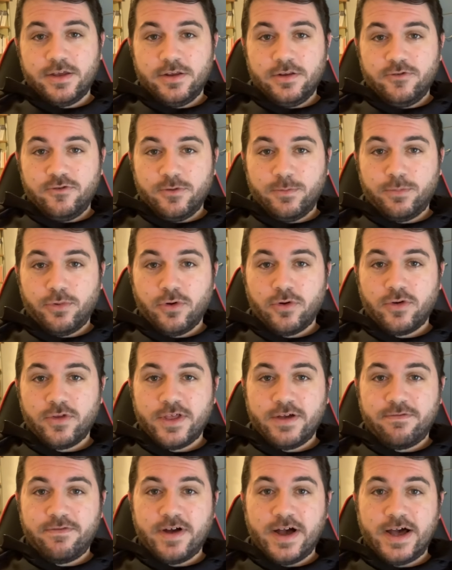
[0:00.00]
c'è poco
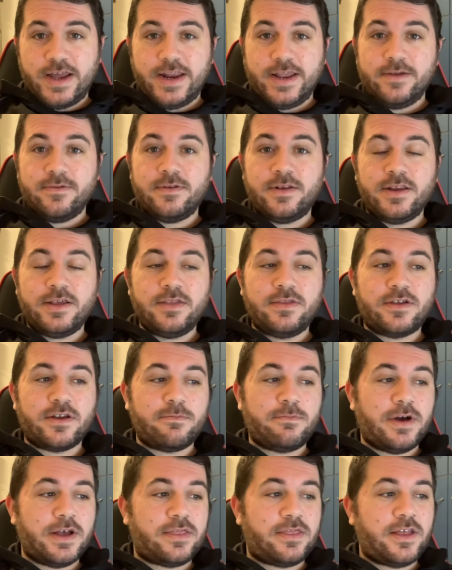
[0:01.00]
da fare. L'Inter
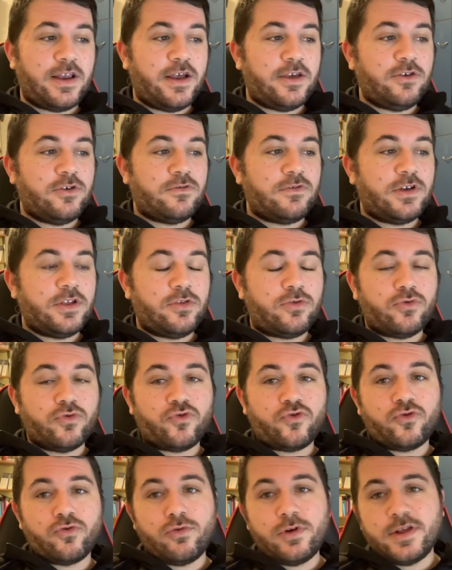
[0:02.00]
batte la
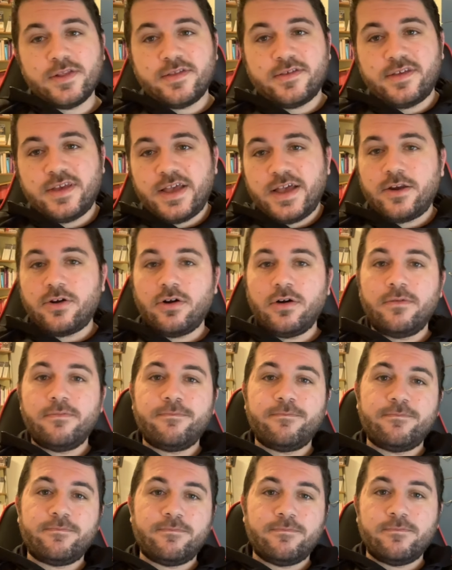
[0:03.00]
Juventus 1-0,
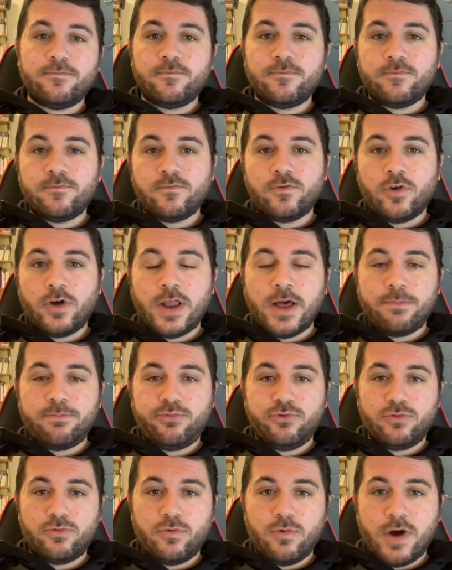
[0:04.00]
vola
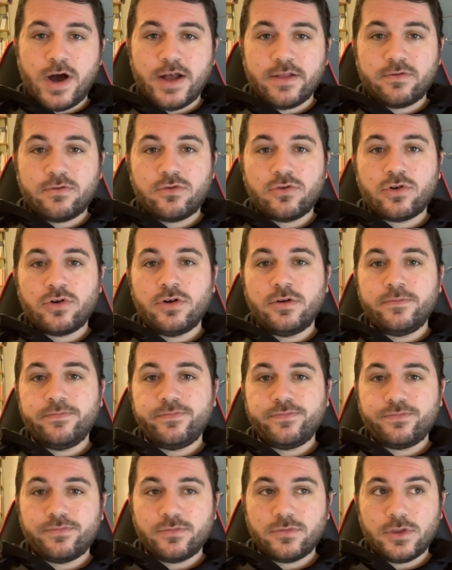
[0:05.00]
più
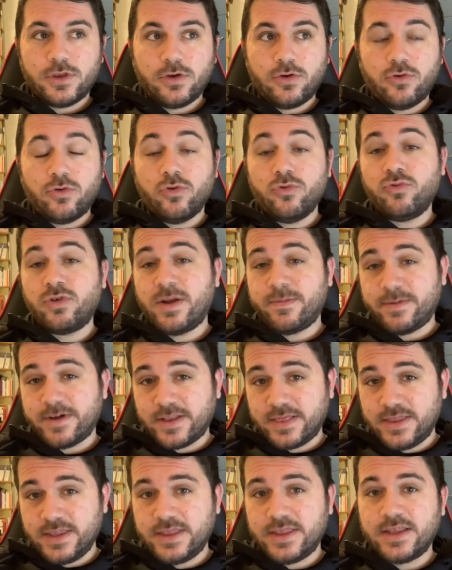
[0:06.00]
4 con una
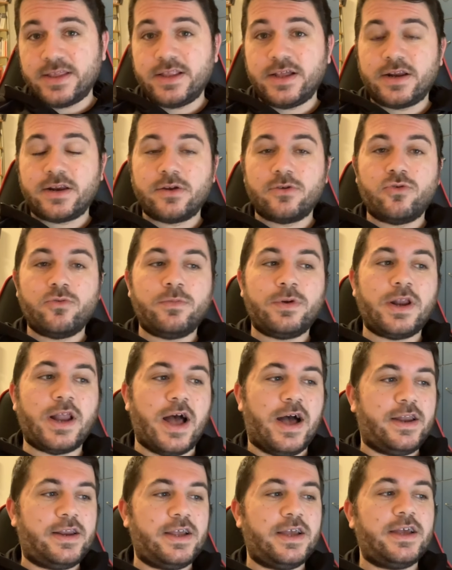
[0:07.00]
partita da
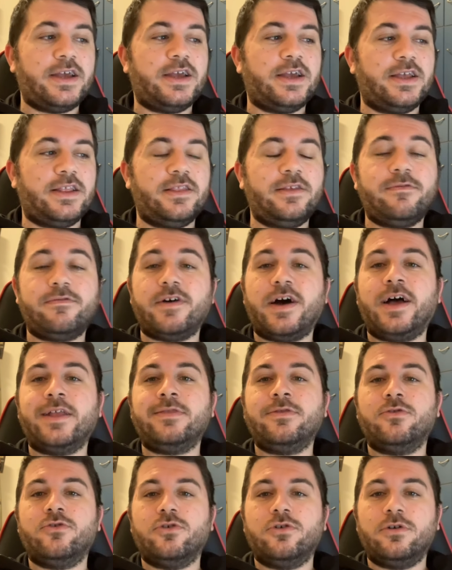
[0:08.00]
recuperare e di
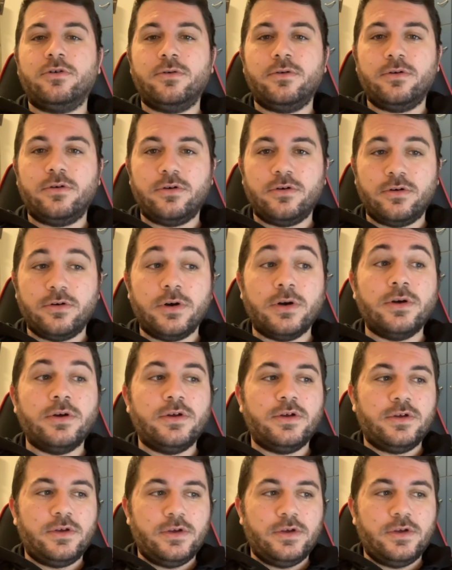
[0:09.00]
fatto